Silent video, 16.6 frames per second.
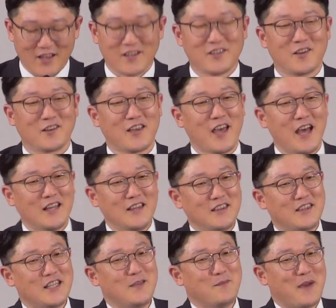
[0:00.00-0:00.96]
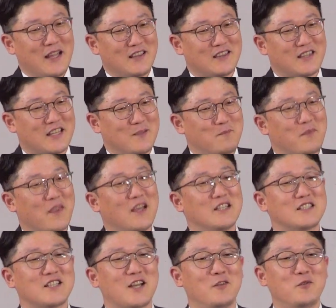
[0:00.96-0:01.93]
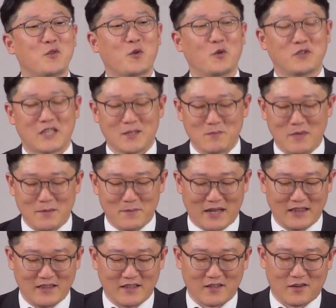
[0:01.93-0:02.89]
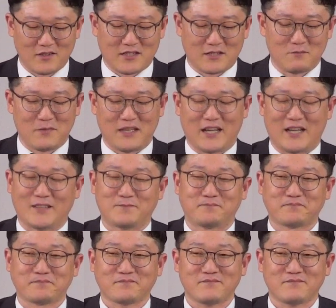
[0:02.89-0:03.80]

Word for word: 그렇게 한 팀 한 팀 선교팀이 만들어집니다.